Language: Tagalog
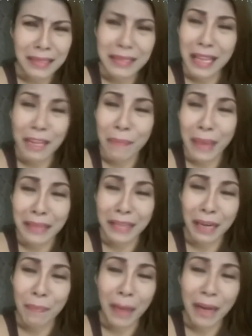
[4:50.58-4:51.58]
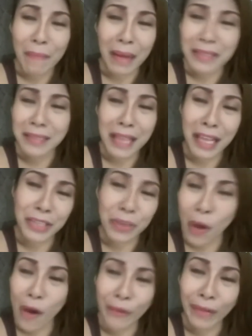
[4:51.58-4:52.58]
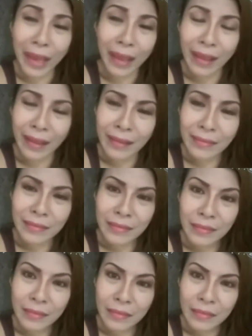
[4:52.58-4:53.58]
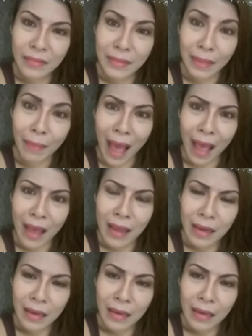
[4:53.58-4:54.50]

it's not a big deal para mag-say sorry. Diba?